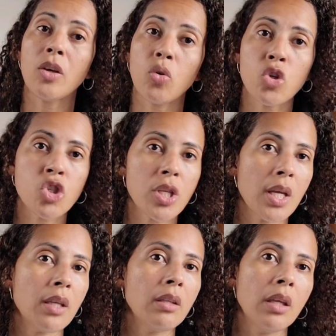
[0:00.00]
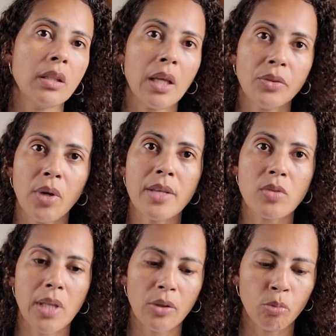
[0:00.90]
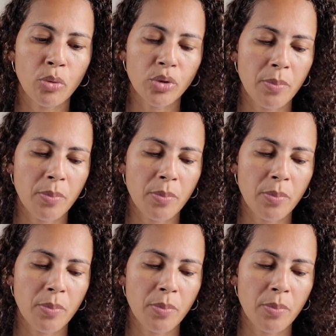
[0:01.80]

Eu gostei, tem dado um resultado bom.